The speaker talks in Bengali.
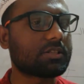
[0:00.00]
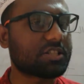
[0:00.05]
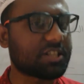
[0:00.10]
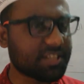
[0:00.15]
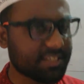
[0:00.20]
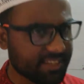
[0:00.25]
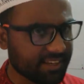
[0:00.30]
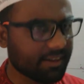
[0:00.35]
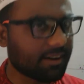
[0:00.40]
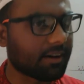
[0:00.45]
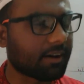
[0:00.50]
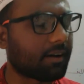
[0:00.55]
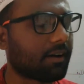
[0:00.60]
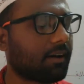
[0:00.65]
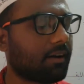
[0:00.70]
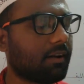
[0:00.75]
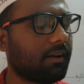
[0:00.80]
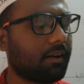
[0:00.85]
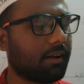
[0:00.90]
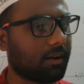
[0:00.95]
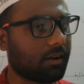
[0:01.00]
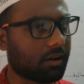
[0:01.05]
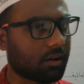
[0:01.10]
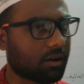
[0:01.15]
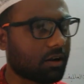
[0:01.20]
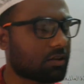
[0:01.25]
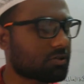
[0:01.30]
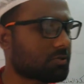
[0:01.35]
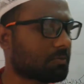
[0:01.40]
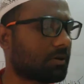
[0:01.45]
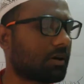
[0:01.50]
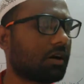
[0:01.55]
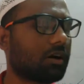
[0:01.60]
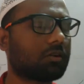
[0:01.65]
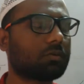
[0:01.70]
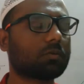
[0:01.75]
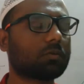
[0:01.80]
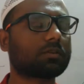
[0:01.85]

جزيلا لأن الله سبحانه